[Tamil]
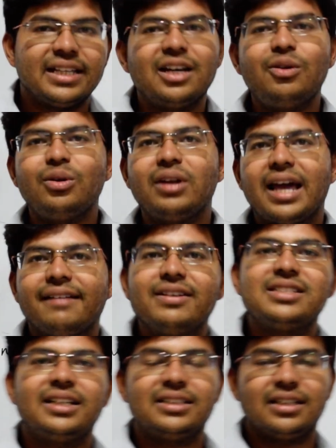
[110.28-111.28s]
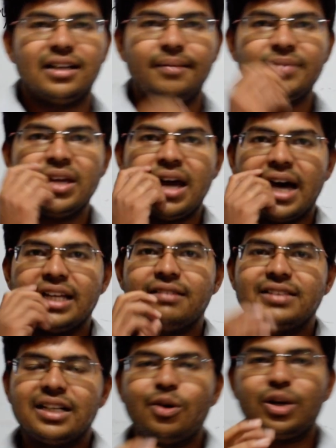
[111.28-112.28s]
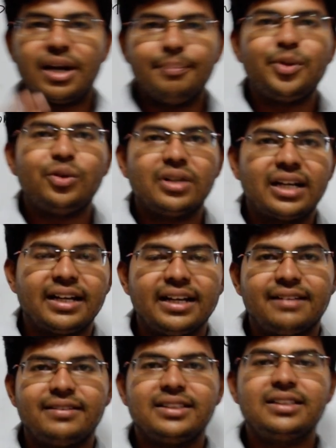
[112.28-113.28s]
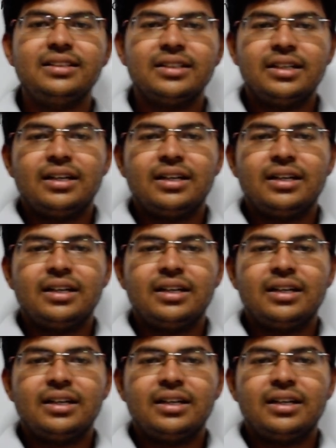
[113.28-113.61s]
ஏதாவது ஒரு லாங்குவேஜ் எடுத்துக்கலாம் அதில் வந்து நான் ஒரு கம்ப்யூட்டர் கிட்ட வந்து